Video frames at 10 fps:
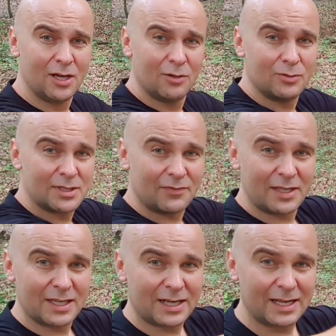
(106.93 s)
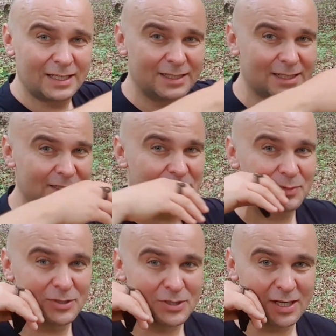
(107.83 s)
ustawienie ręki tak, że
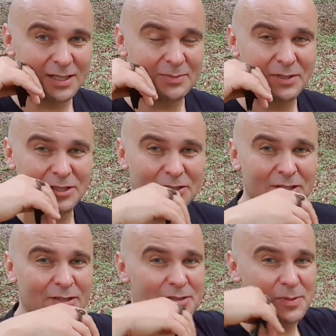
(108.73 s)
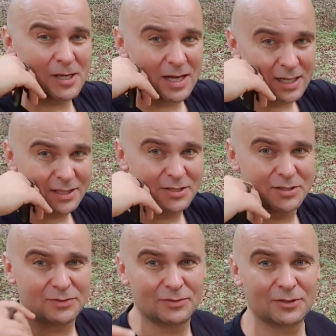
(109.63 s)
po strzale nam będzie ona skakać
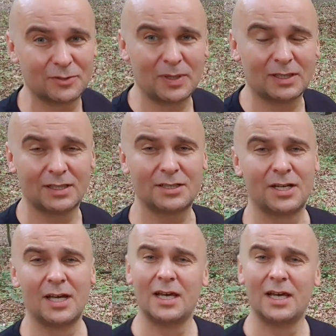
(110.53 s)
czy odpadać.